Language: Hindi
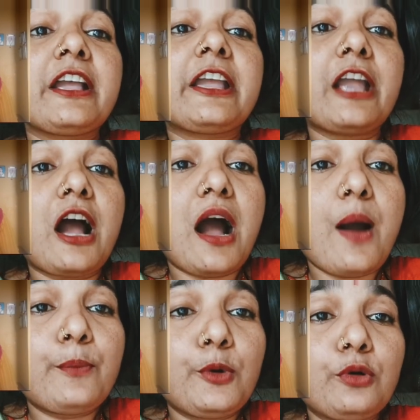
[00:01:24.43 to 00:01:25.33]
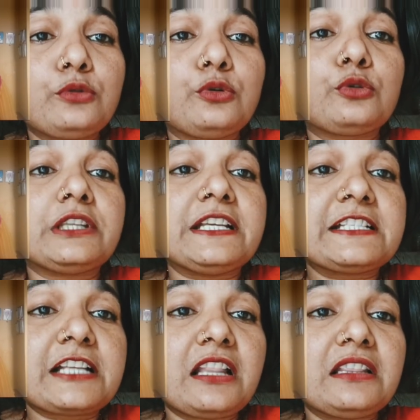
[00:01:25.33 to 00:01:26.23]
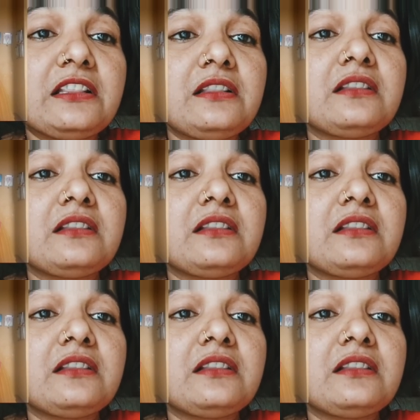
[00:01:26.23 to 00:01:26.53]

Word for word: कि आप लोग दो तीन साल